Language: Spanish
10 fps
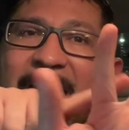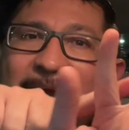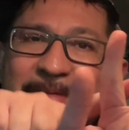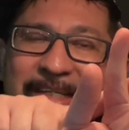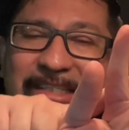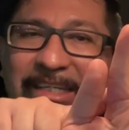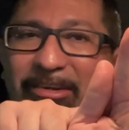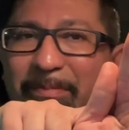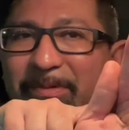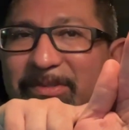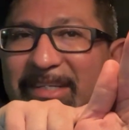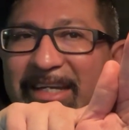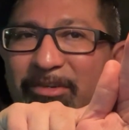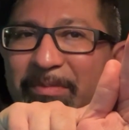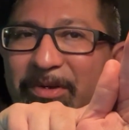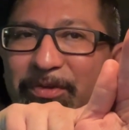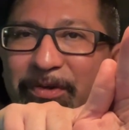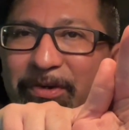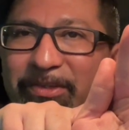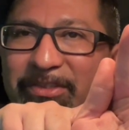A Brasil lo puse en número
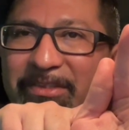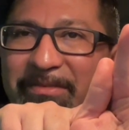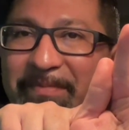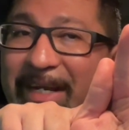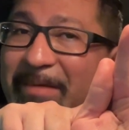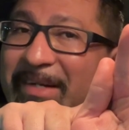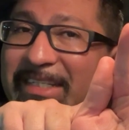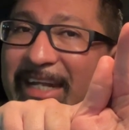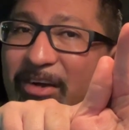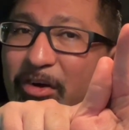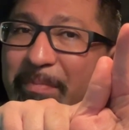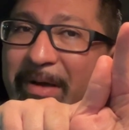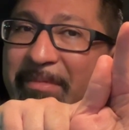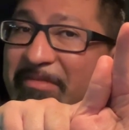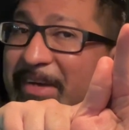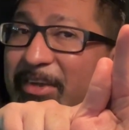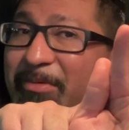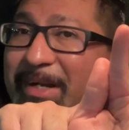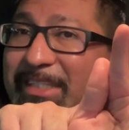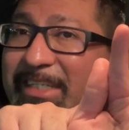2 para llevarse la copa, me falló
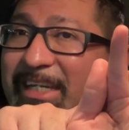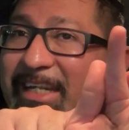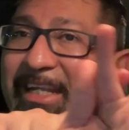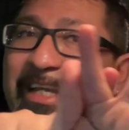Brasil.